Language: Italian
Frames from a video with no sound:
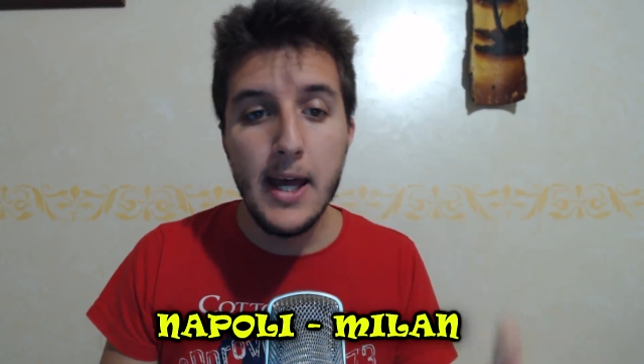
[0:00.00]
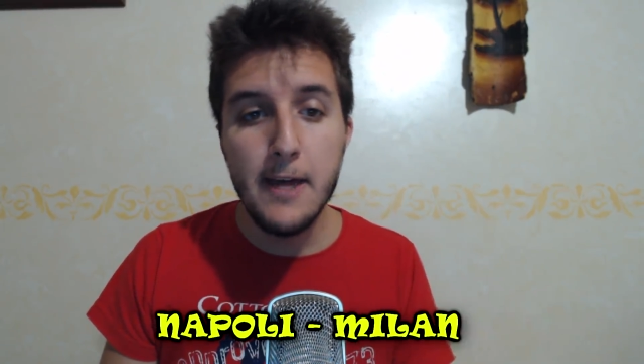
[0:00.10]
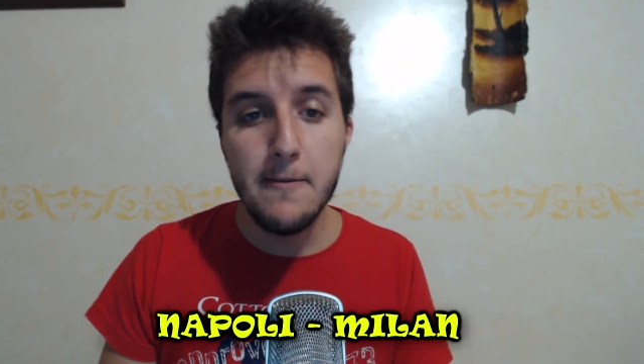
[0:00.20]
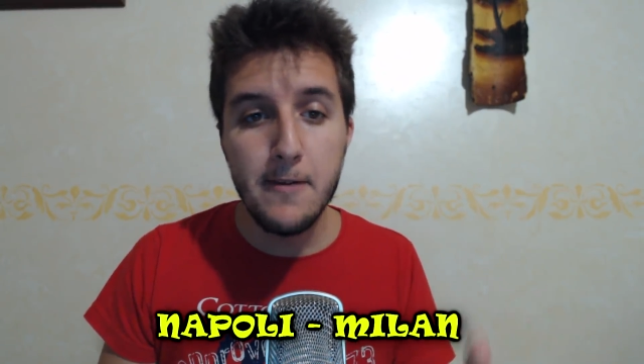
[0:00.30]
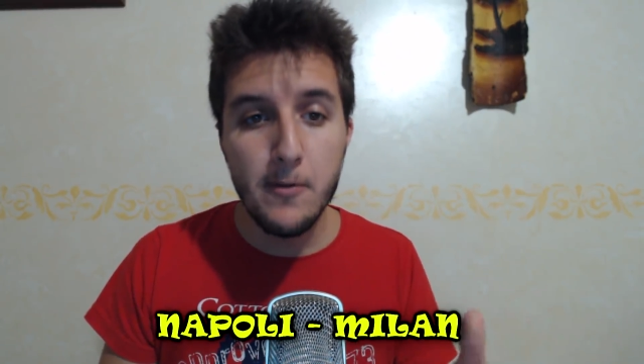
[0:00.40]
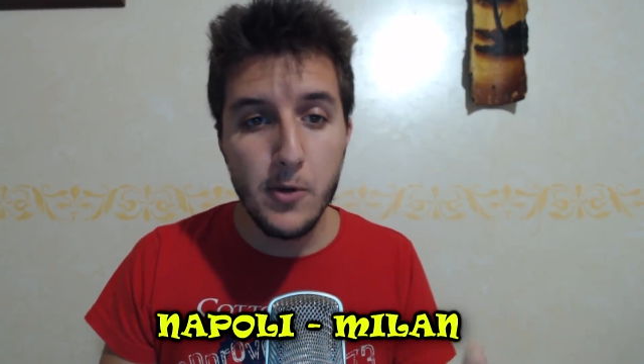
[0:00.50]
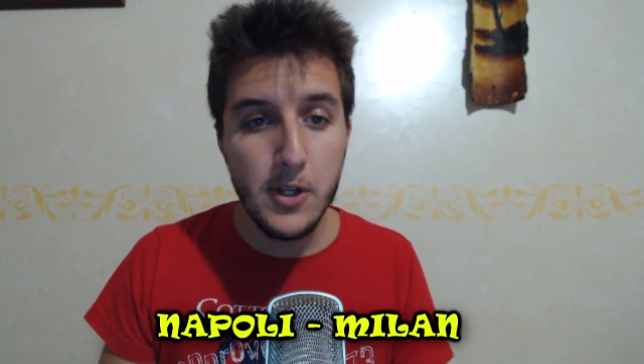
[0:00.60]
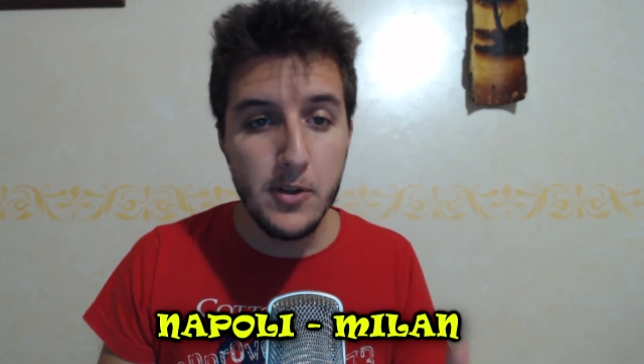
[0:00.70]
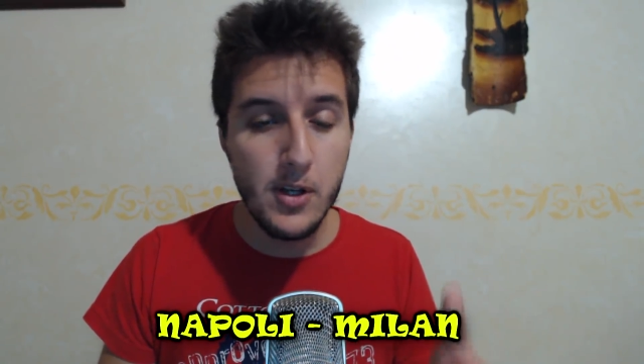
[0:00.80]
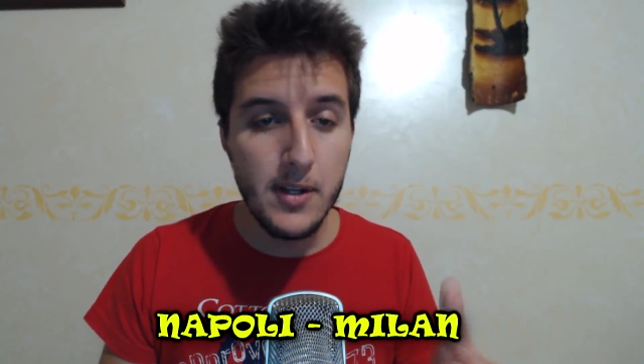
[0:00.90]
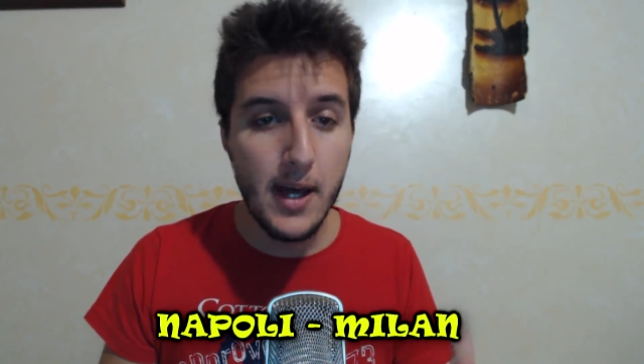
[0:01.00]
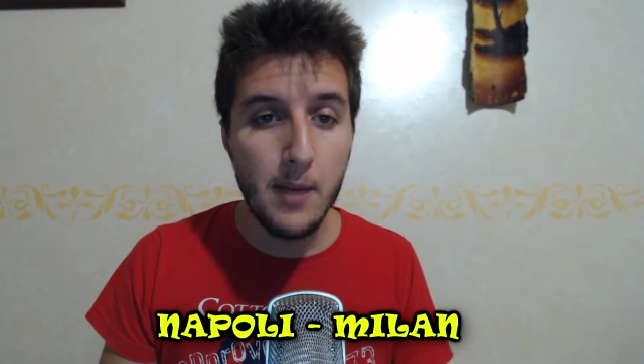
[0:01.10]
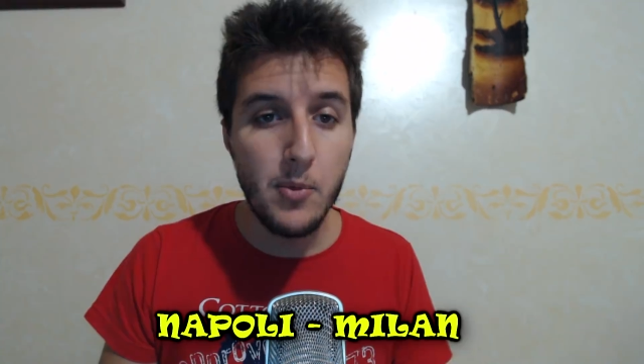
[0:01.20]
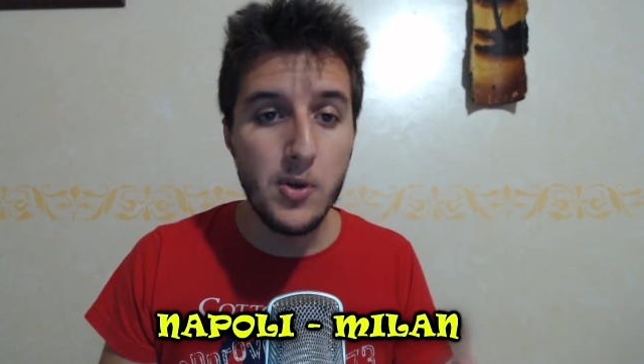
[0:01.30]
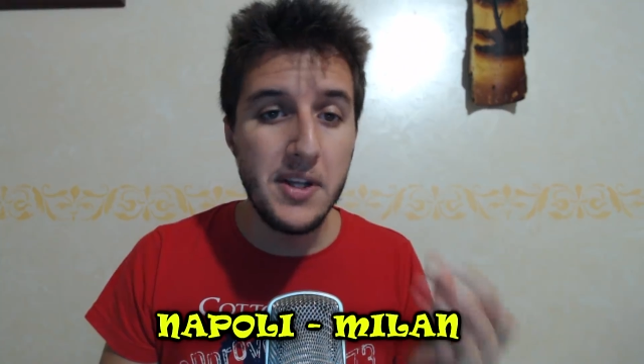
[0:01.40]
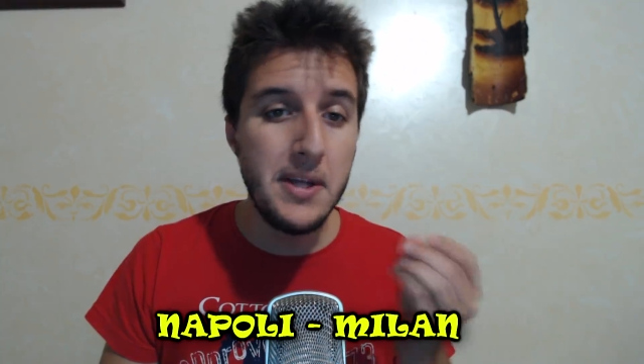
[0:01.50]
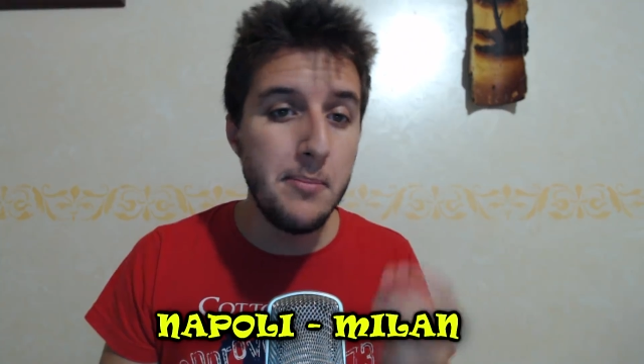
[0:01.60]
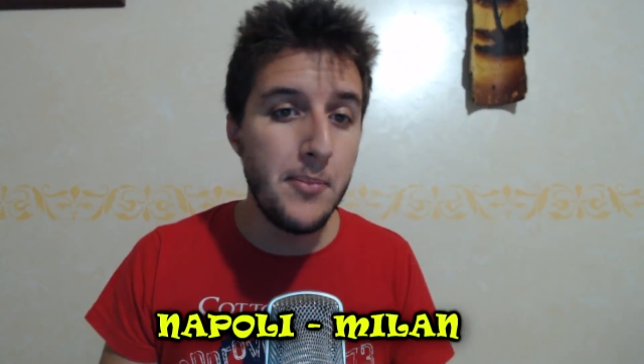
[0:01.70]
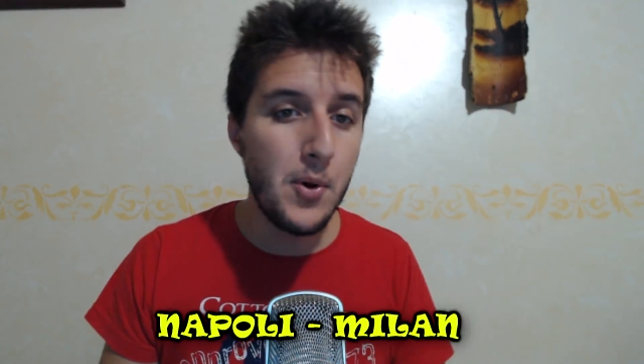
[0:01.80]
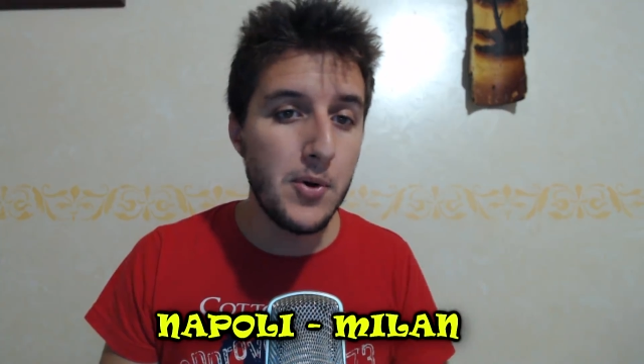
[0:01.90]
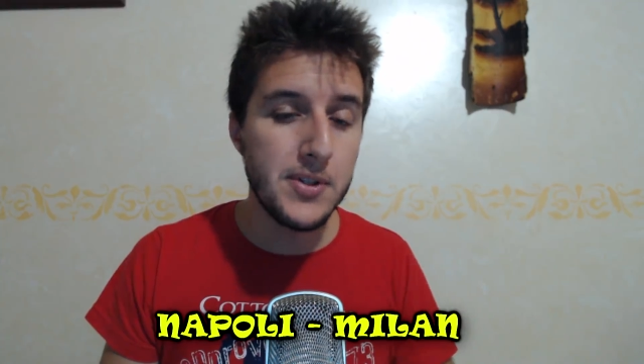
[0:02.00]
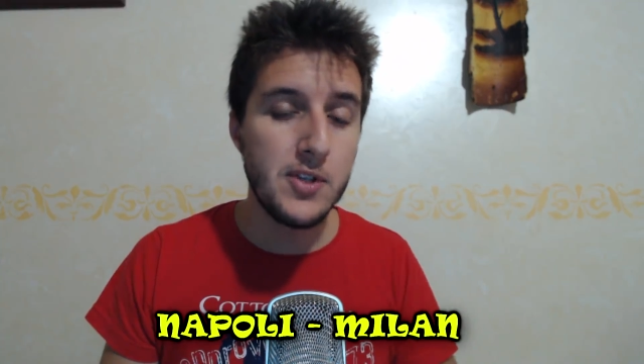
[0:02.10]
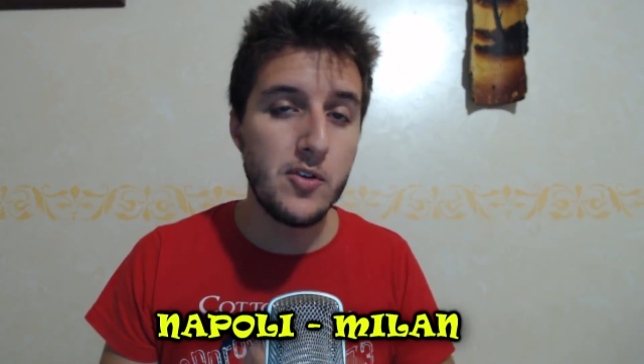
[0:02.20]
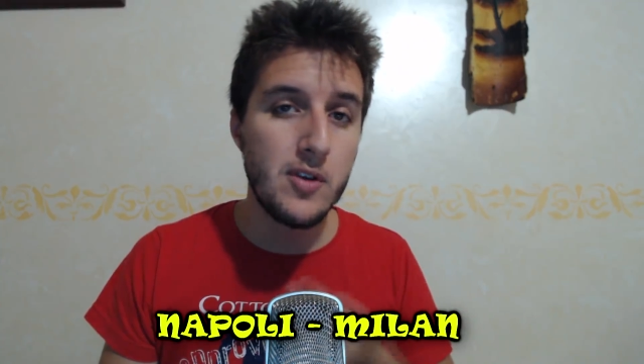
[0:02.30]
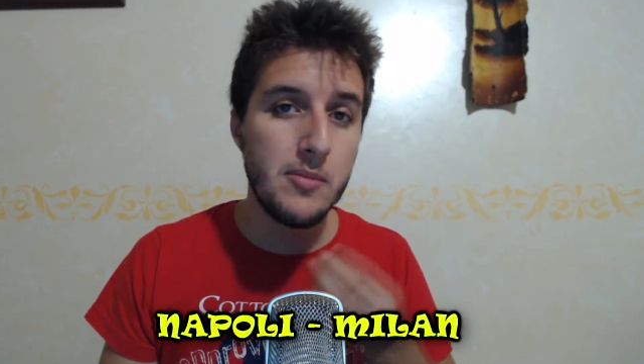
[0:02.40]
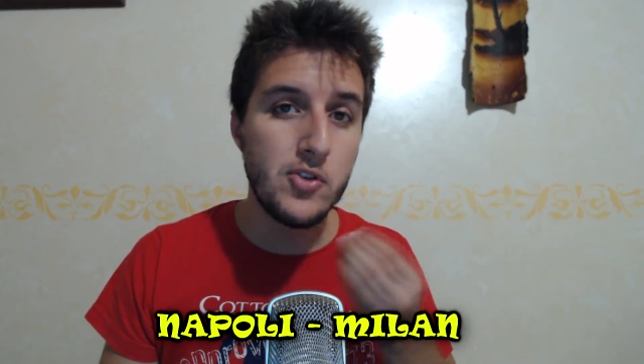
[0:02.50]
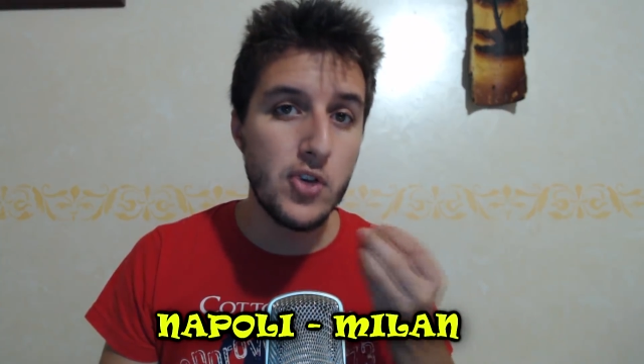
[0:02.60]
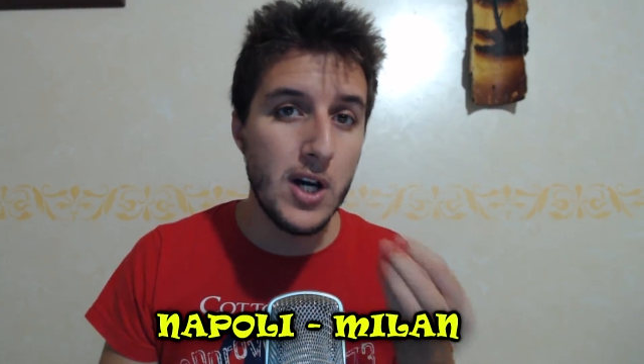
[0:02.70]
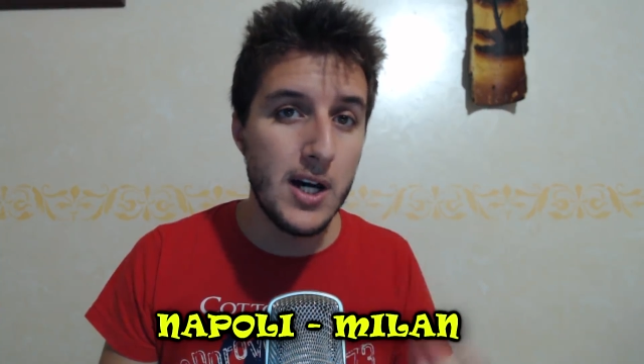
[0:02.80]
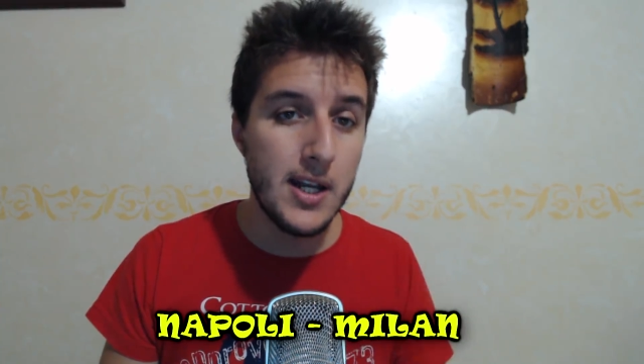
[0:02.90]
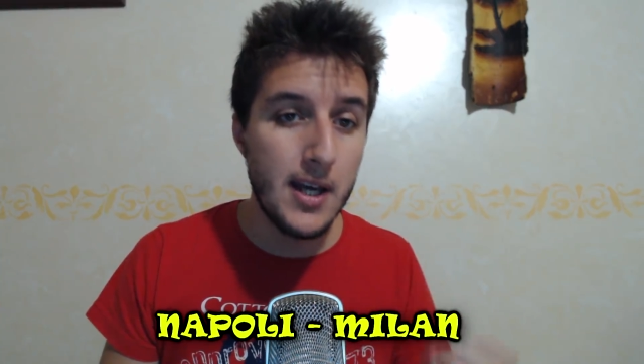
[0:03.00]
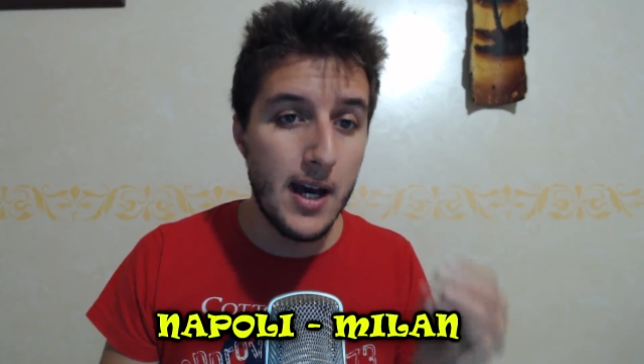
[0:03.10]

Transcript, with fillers: è favorito il Napoli in porta dovrebbe giocare